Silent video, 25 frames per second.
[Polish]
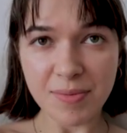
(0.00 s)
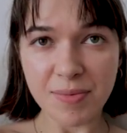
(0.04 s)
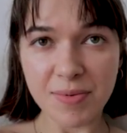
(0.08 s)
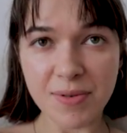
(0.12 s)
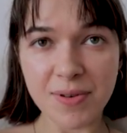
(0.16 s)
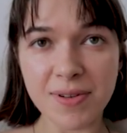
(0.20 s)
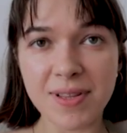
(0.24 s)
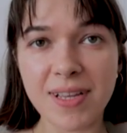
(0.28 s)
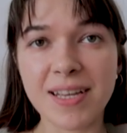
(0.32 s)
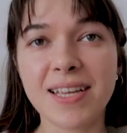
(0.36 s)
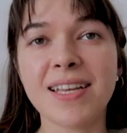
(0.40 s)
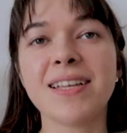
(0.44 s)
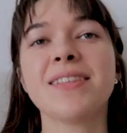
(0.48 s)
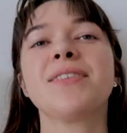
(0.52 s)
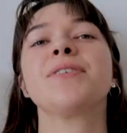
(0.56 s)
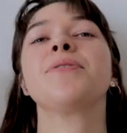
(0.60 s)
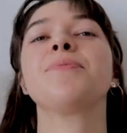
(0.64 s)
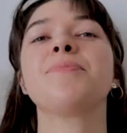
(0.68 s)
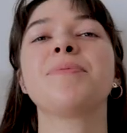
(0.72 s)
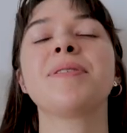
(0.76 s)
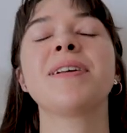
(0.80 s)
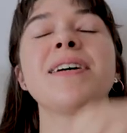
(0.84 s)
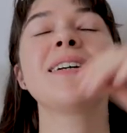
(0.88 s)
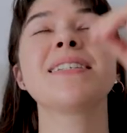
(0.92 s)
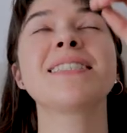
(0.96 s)
to było takie
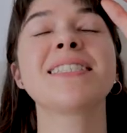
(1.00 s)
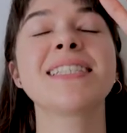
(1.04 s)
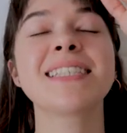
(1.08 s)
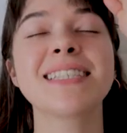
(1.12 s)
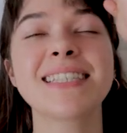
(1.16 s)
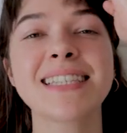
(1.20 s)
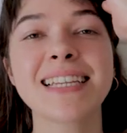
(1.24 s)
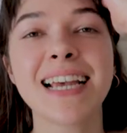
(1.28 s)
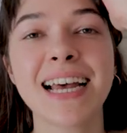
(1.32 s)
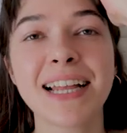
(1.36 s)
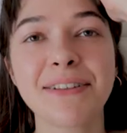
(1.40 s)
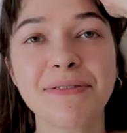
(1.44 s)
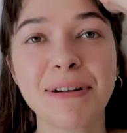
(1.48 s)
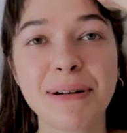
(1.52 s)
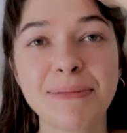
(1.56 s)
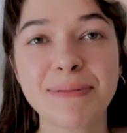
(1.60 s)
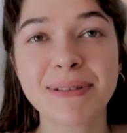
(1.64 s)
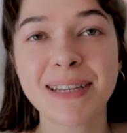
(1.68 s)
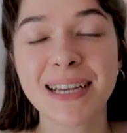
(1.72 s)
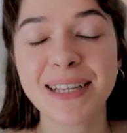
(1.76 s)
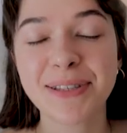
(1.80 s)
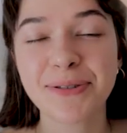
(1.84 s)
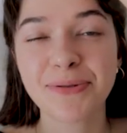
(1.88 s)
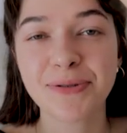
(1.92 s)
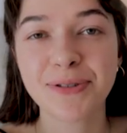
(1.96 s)
dobre, że zjadłam
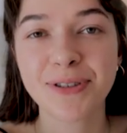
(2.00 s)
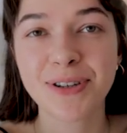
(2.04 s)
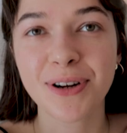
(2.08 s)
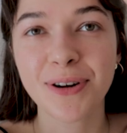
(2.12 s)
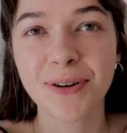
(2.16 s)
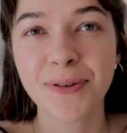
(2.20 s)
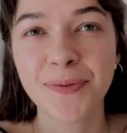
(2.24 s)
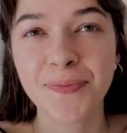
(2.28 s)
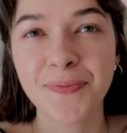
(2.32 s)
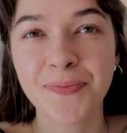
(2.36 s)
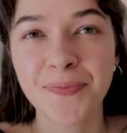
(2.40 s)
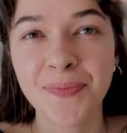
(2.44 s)
za dużo.